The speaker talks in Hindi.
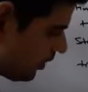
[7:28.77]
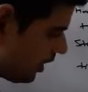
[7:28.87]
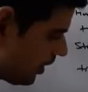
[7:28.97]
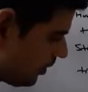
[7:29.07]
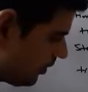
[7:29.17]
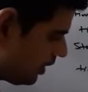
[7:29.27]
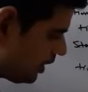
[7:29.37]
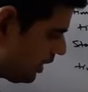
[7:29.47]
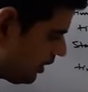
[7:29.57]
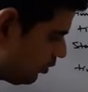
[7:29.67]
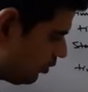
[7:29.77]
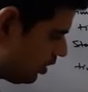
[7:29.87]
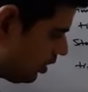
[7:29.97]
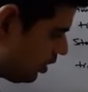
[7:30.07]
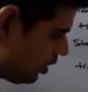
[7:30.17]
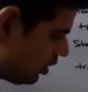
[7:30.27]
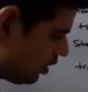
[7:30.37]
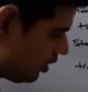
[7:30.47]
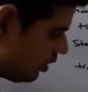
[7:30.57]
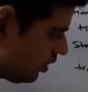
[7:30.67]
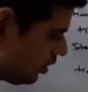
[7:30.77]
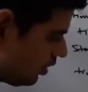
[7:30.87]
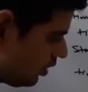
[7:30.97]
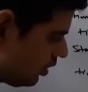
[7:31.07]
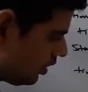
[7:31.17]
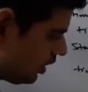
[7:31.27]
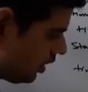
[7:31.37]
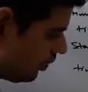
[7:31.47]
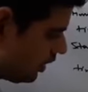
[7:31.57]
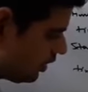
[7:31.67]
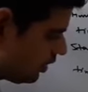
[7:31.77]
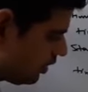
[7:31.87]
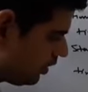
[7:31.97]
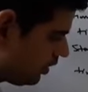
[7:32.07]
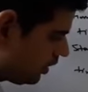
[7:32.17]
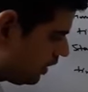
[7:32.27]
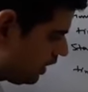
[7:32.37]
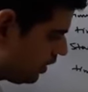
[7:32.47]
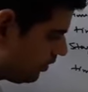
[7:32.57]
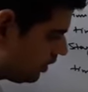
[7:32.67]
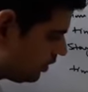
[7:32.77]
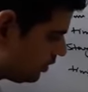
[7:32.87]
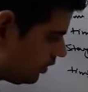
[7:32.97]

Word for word: यहां पर बेटा टेन होगा यहां पर इलेवन